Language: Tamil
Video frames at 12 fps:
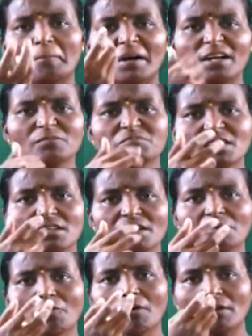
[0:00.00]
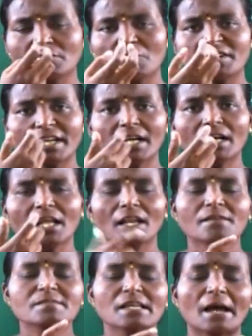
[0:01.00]
பழம் துணி அந்த கொட்டைகளை
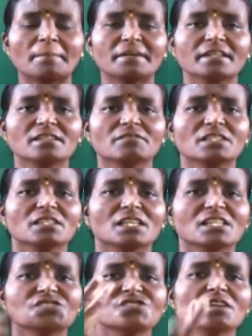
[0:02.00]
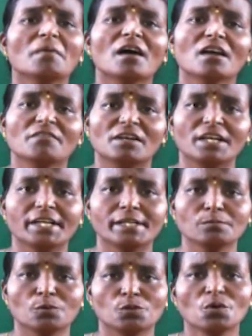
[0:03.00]
எல்லாம் சாப்பிட்டு அது வந்து எச்சமாக
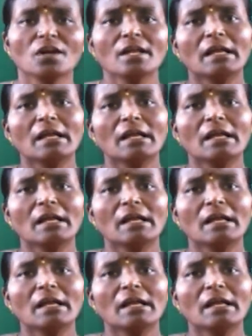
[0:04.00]
வெளியிடும் போதோ